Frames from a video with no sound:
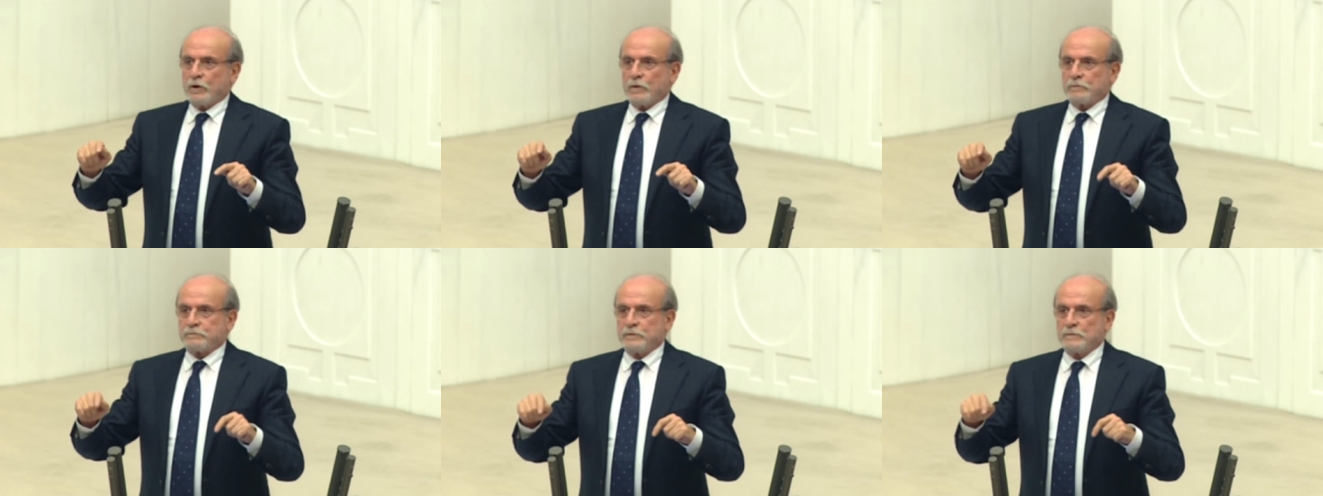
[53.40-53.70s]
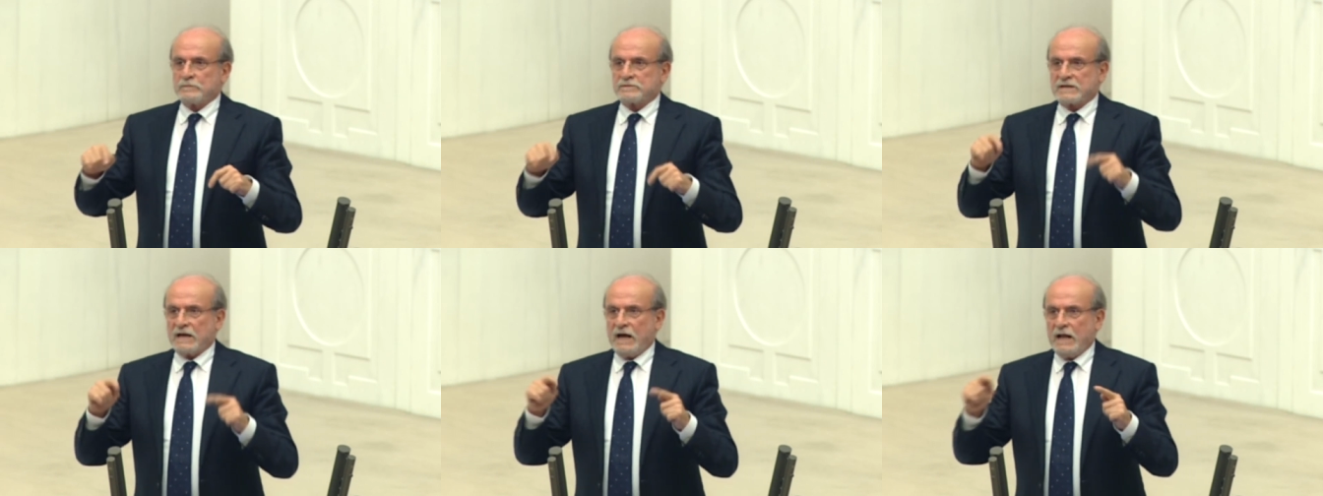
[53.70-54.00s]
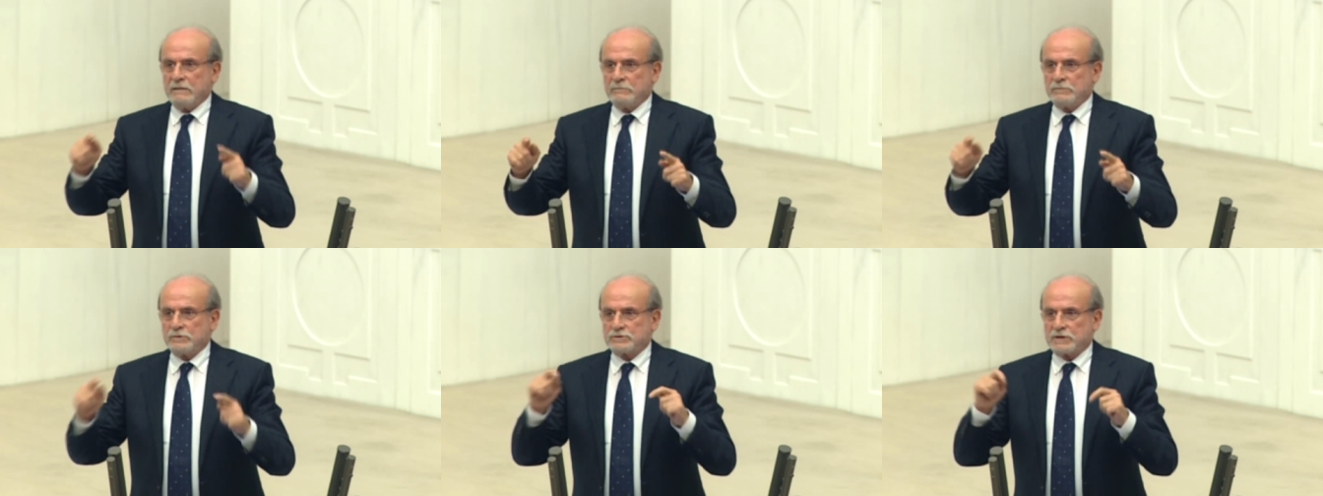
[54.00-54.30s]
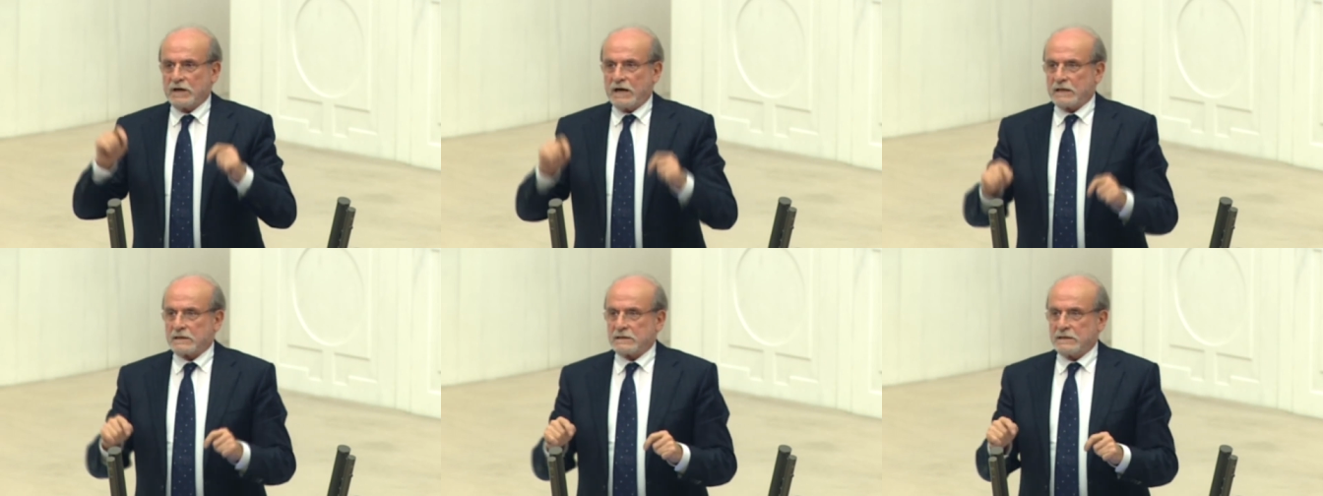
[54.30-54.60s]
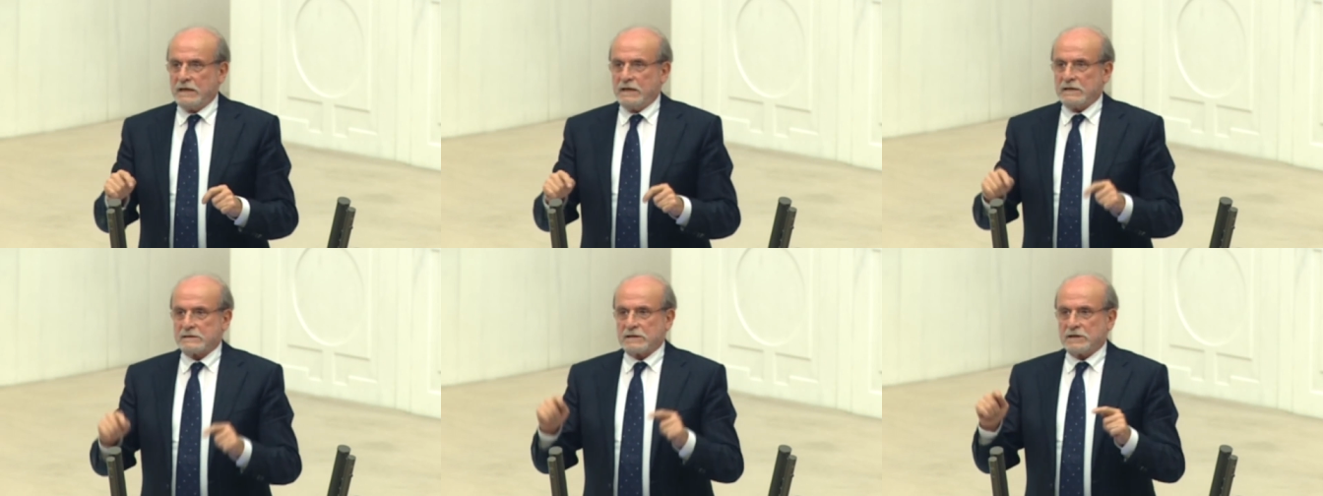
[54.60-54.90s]
toplumsal
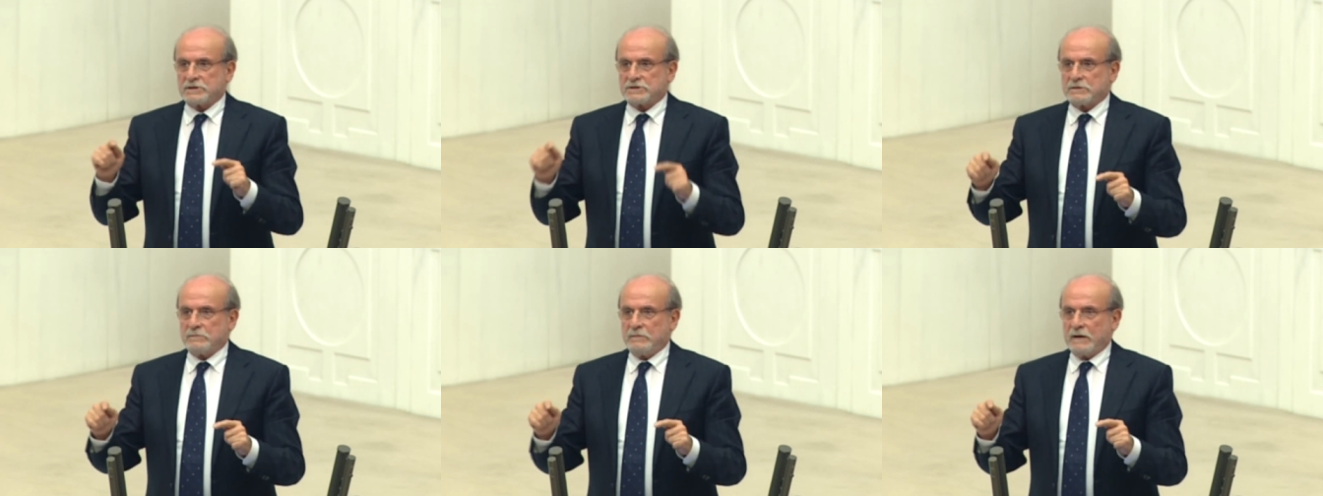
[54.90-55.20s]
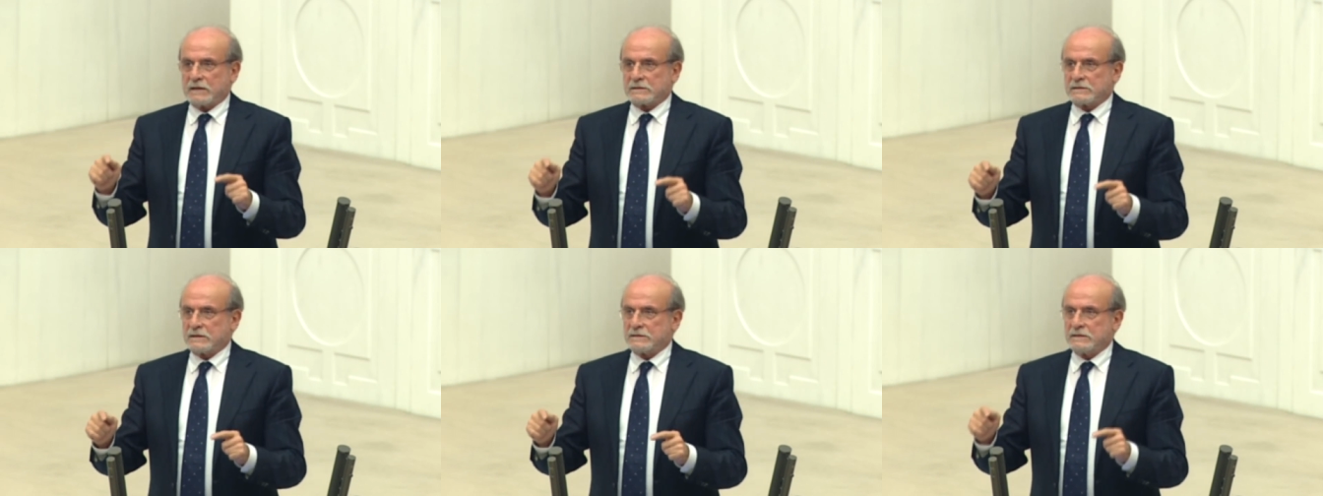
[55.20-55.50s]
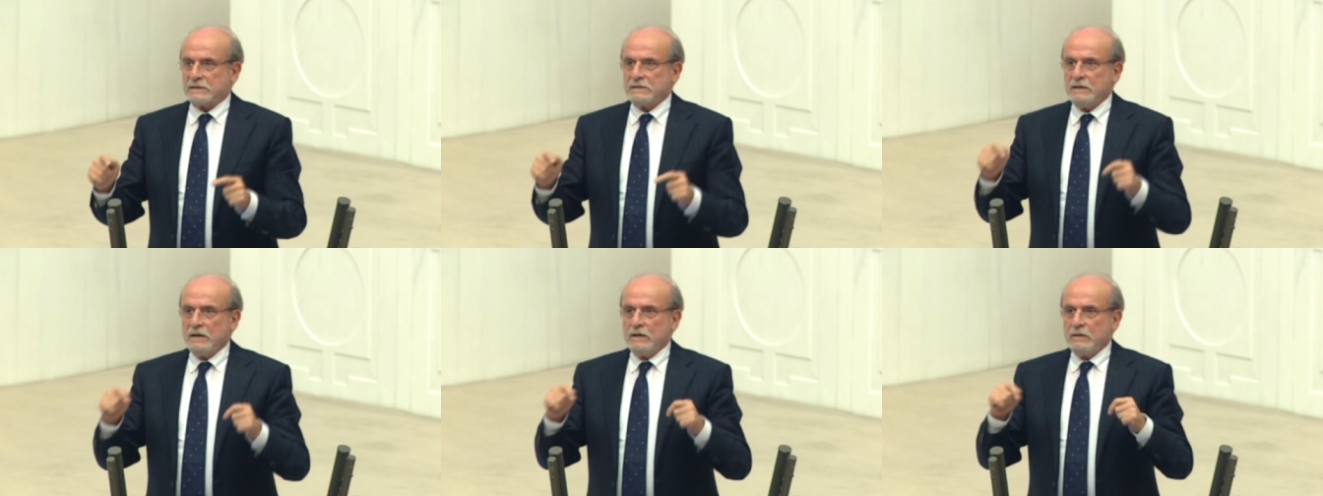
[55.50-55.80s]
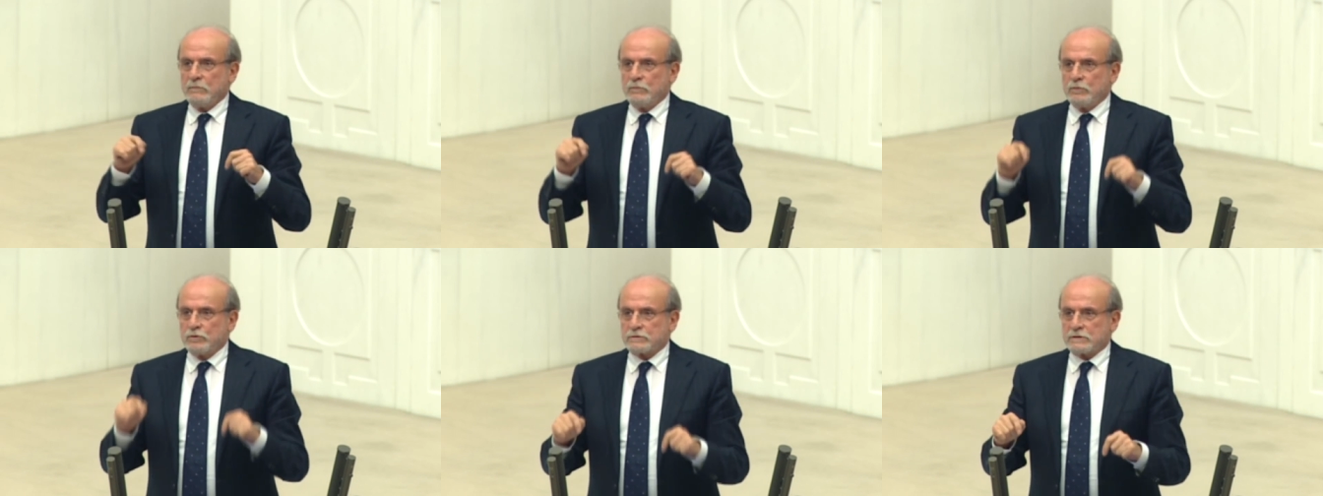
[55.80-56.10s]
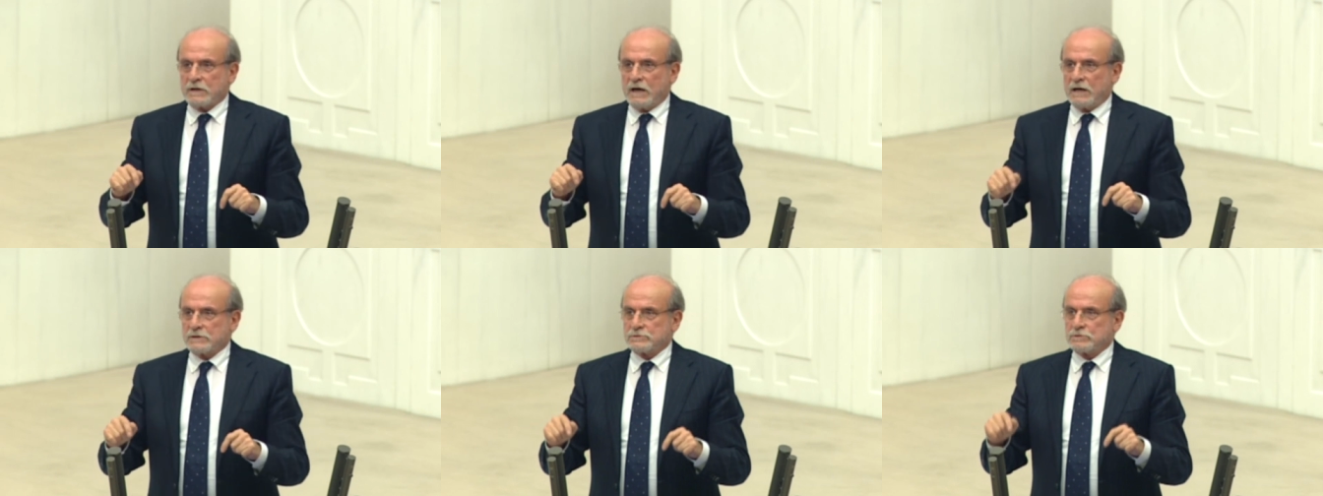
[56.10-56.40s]
mücadeleye taşımaktadır.
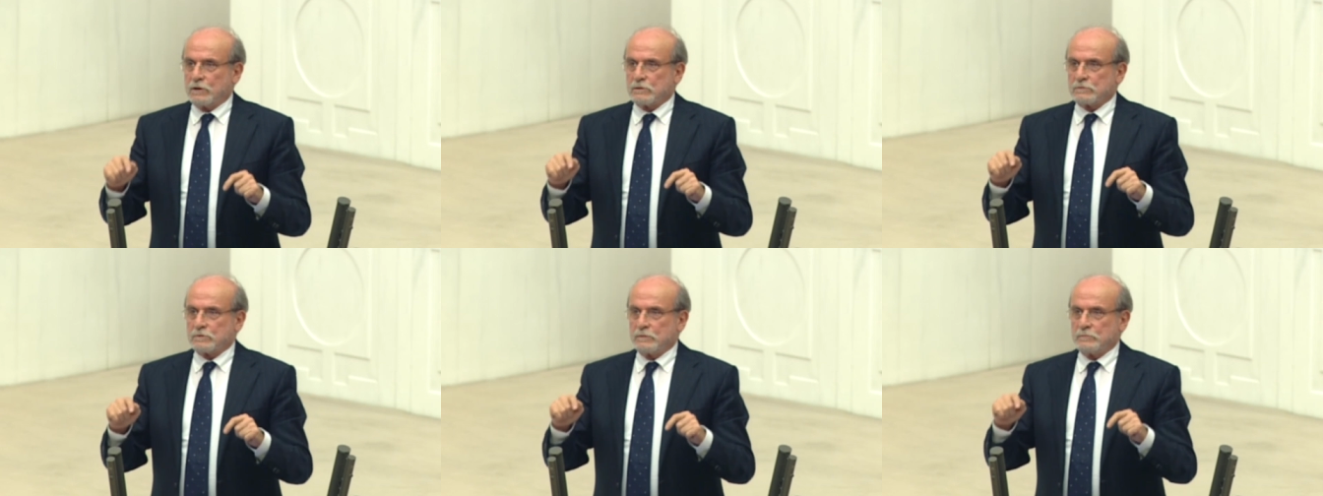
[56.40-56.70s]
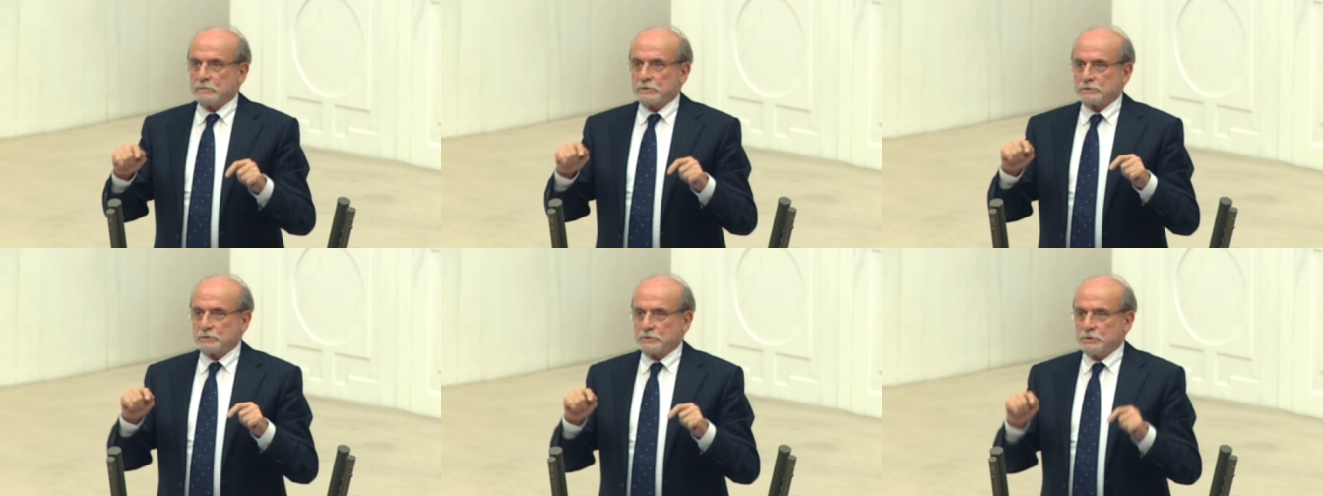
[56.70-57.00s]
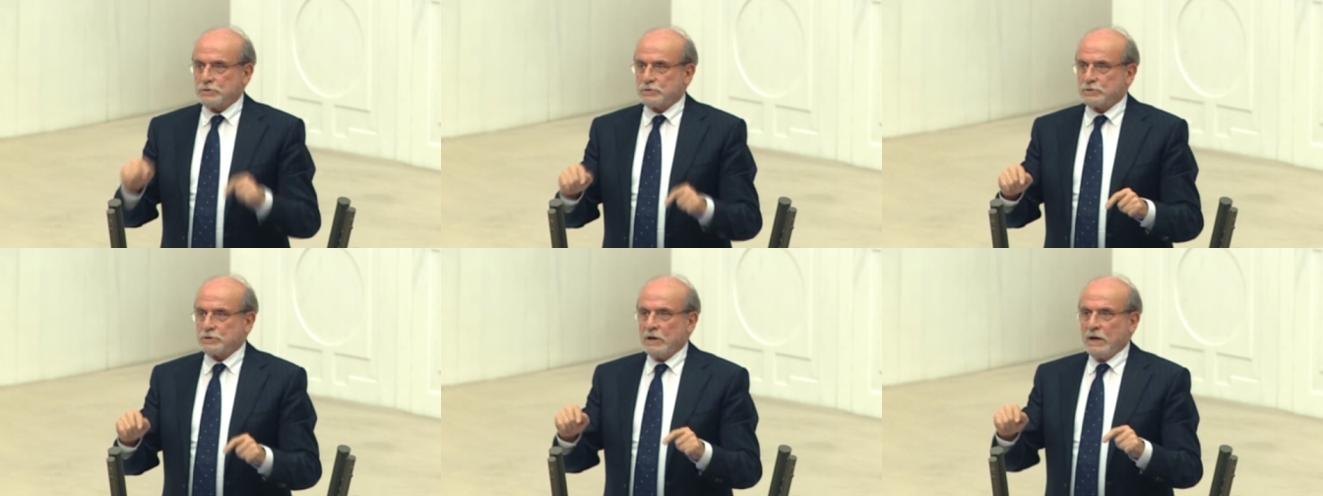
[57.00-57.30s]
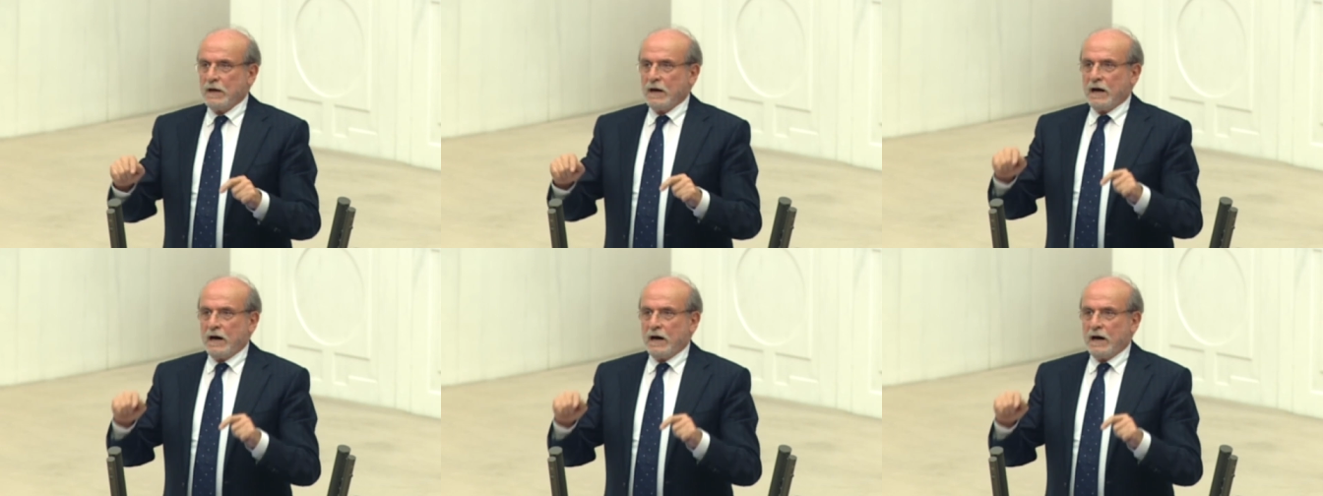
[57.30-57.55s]
Muhtaç olduğumuz güç